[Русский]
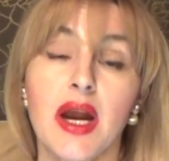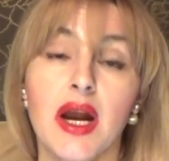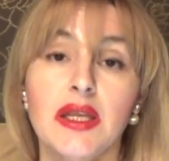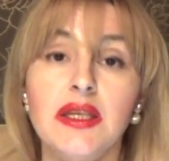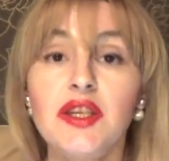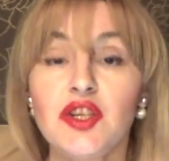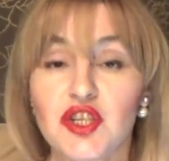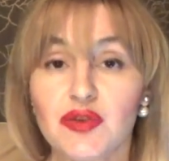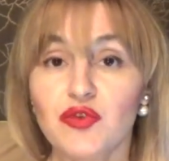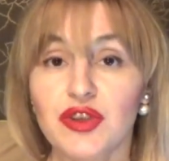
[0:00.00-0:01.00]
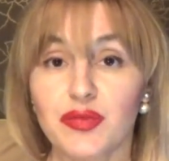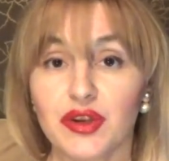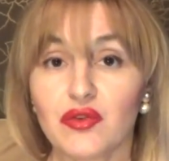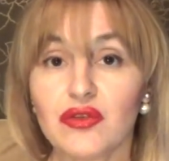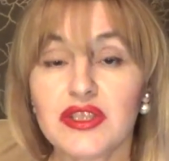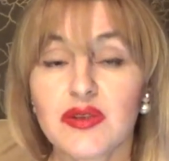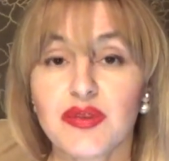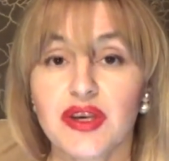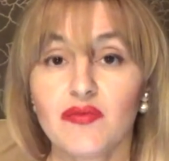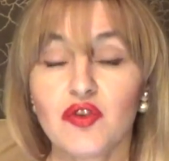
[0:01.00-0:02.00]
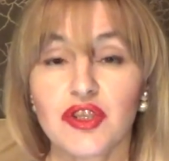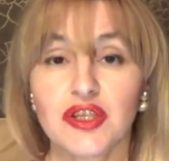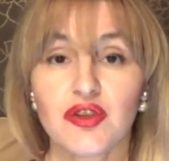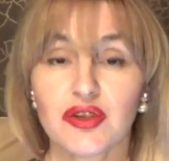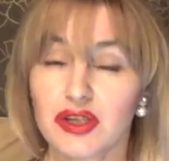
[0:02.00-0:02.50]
они ни к чему не приходят, потому что это,